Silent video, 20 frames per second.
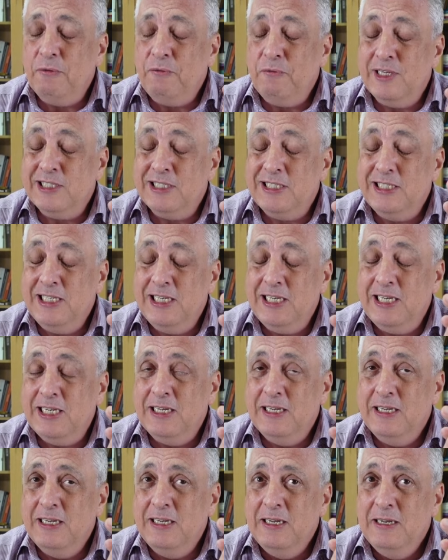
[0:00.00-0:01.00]

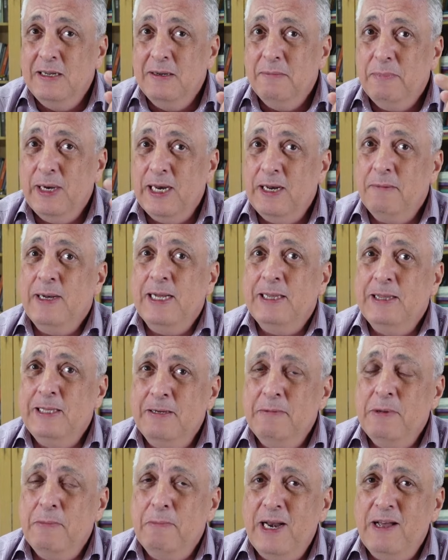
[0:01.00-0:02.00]
fazer para
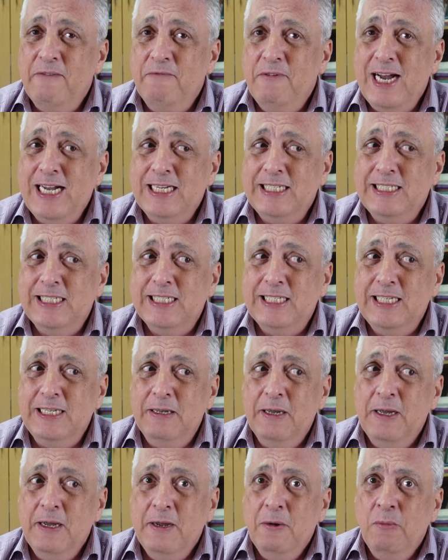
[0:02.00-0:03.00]
Madame
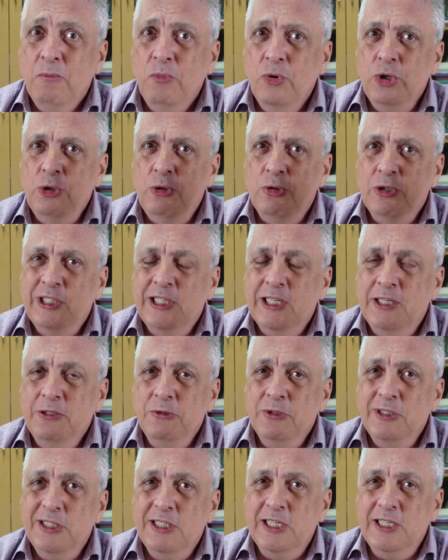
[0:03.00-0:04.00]
Blavatsky muitos
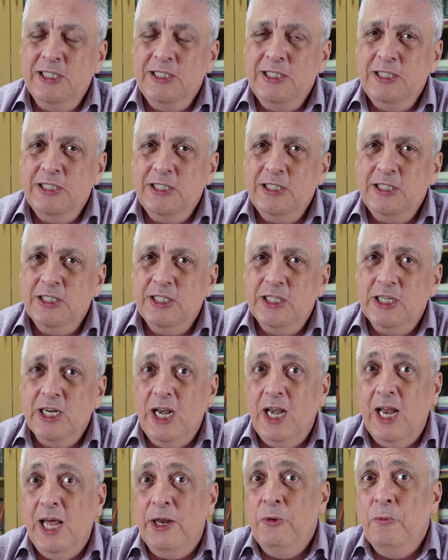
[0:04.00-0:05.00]
anos antes,
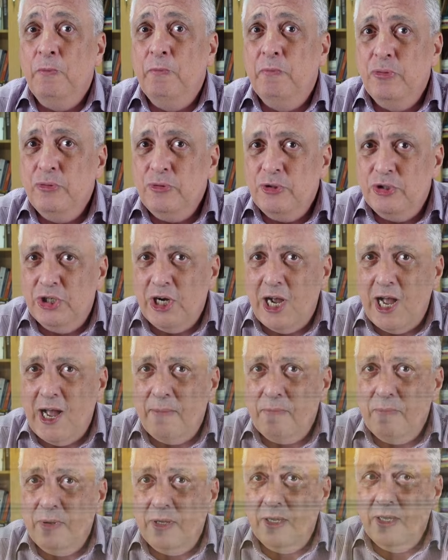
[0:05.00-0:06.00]
lá no
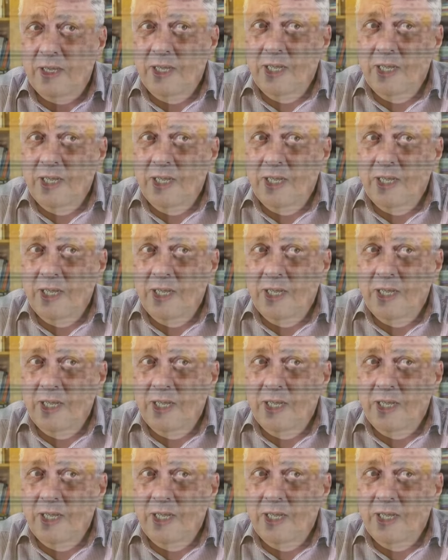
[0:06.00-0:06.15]
Punjab,